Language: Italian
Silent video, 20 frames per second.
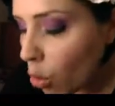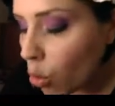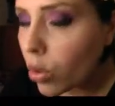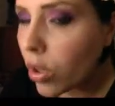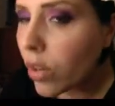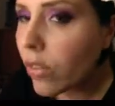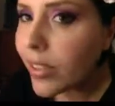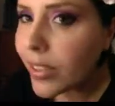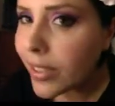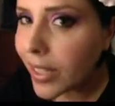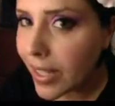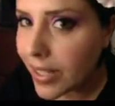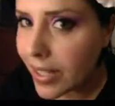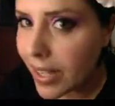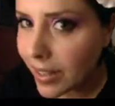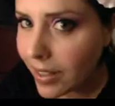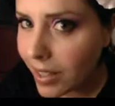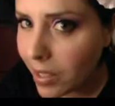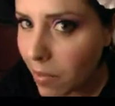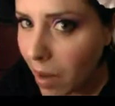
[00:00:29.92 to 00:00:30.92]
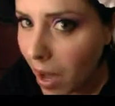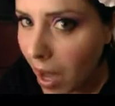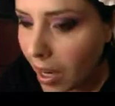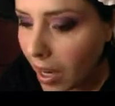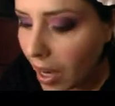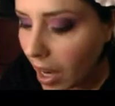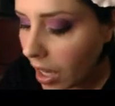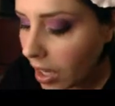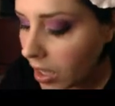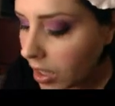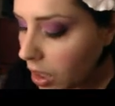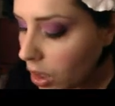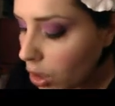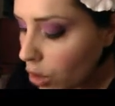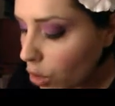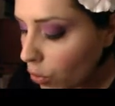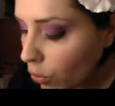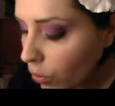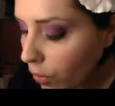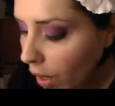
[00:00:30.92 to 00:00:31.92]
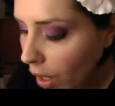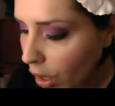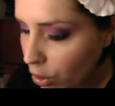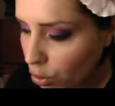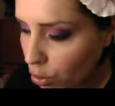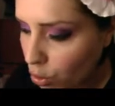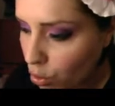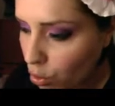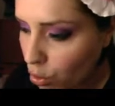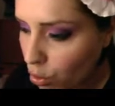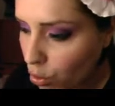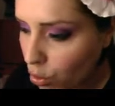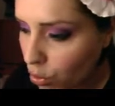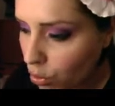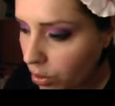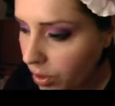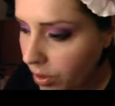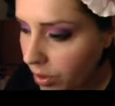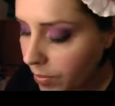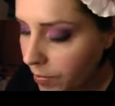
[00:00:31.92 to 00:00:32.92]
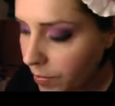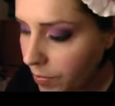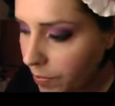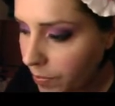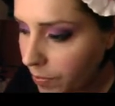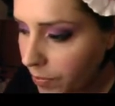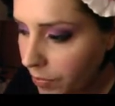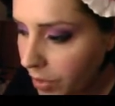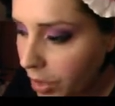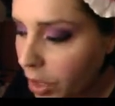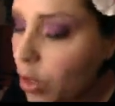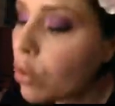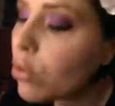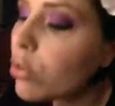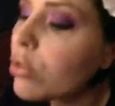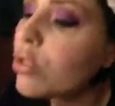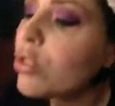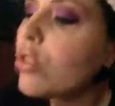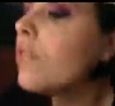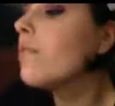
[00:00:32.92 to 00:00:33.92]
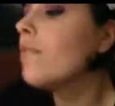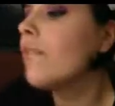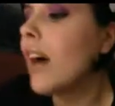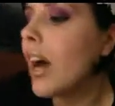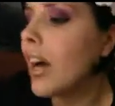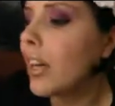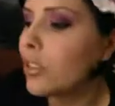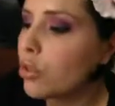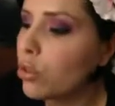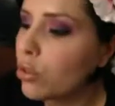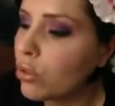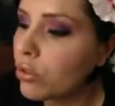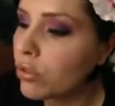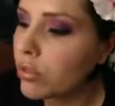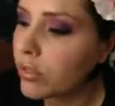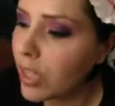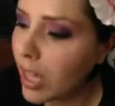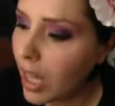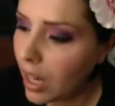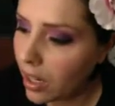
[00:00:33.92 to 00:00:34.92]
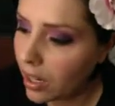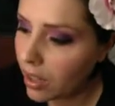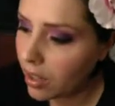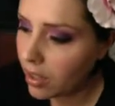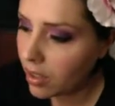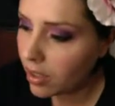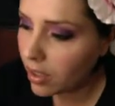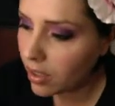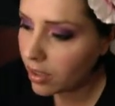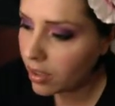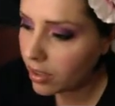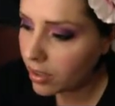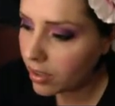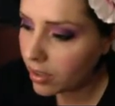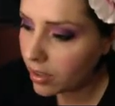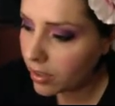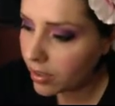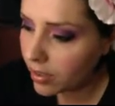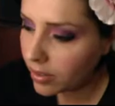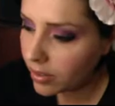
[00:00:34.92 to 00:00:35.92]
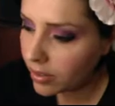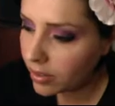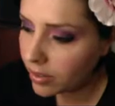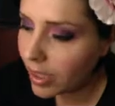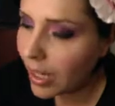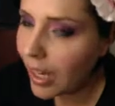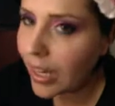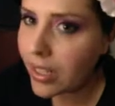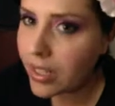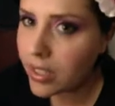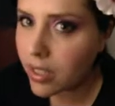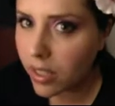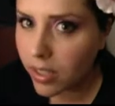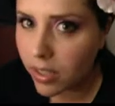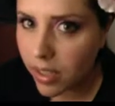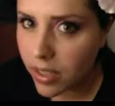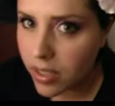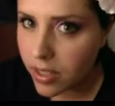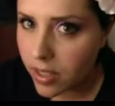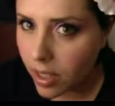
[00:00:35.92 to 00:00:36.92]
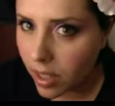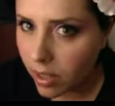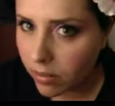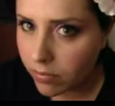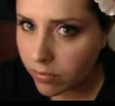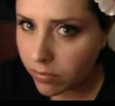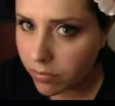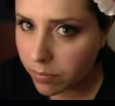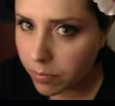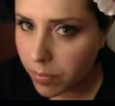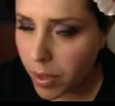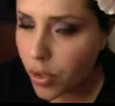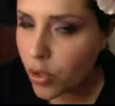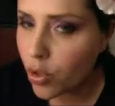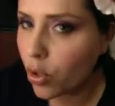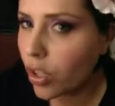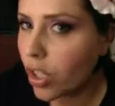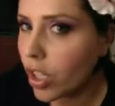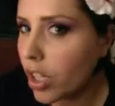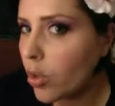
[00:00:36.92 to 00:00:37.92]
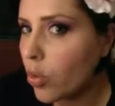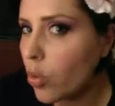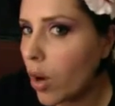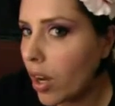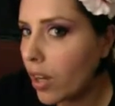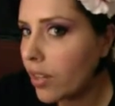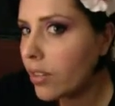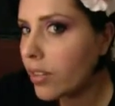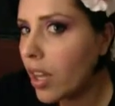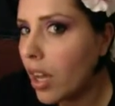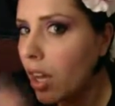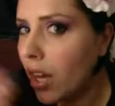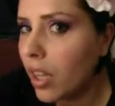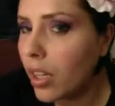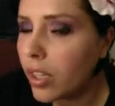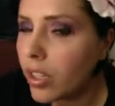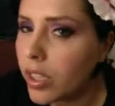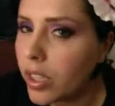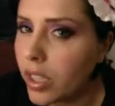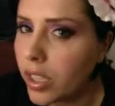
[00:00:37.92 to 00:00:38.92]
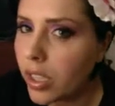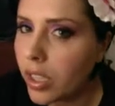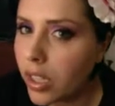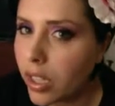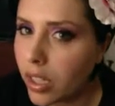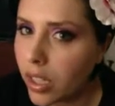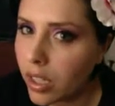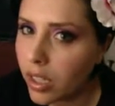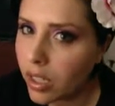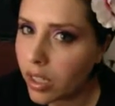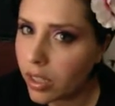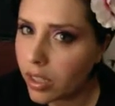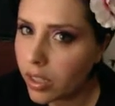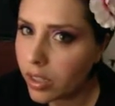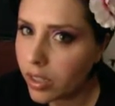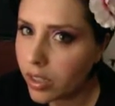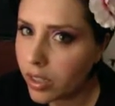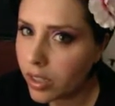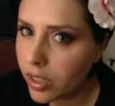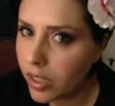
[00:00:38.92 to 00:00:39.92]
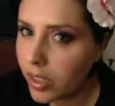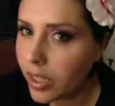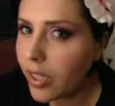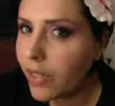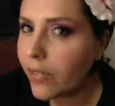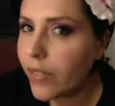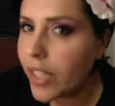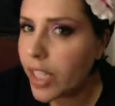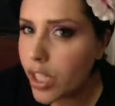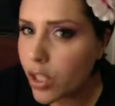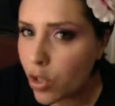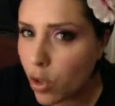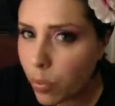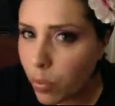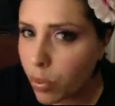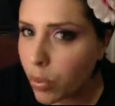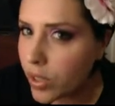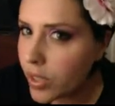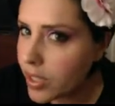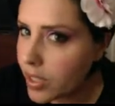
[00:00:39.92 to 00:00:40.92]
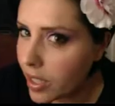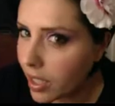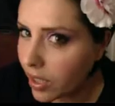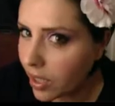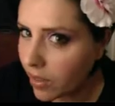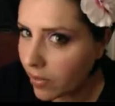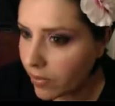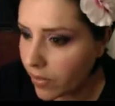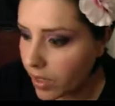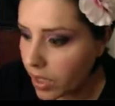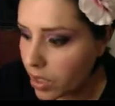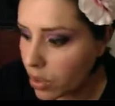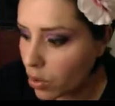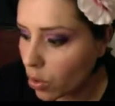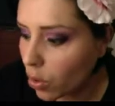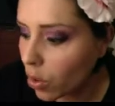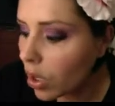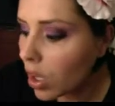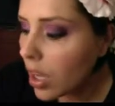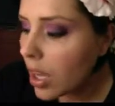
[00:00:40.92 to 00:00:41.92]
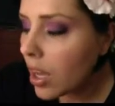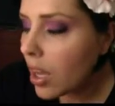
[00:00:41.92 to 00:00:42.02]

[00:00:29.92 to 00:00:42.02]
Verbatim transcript: Una volta alla settimana io faccio, ehm, io non vado dal, eh, dall'estetista per ciò che riguarda il, il, viso e pulizia del viso.